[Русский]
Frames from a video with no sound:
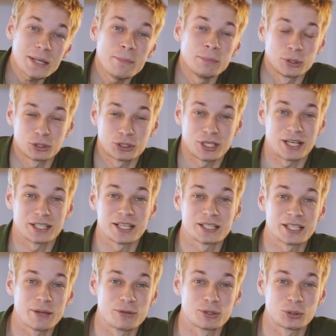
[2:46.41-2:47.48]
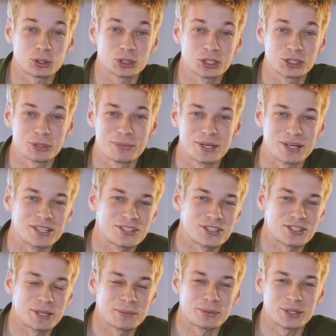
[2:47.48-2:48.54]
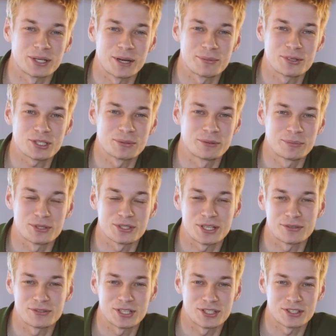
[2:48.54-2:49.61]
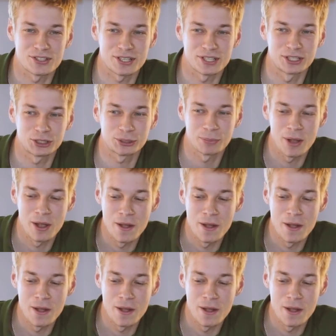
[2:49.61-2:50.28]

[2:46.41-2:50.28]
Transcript: потому что когда-то я ведь тоже собирался стать программистом и писал все эти задачи.